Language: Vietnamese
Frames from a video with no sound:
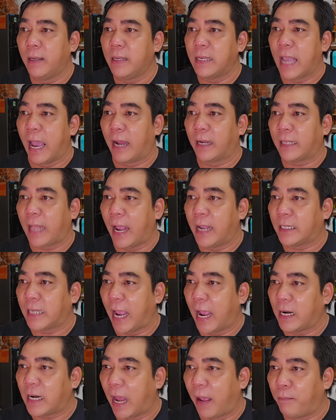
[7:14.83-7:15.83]
nhận tài
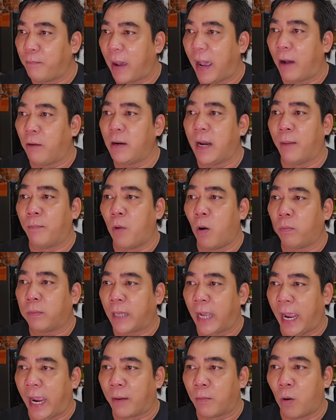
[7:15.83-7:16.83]
sản đảm bảo là
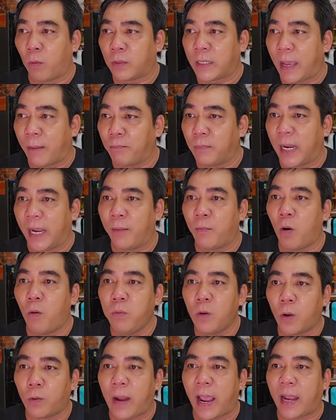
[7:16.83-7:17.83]

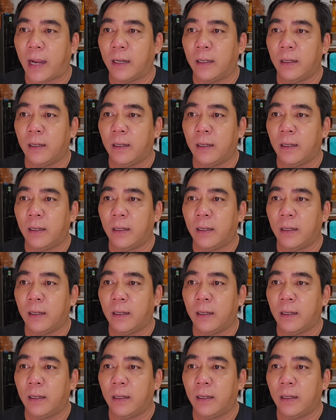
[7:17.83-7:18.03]
1.104 lô đất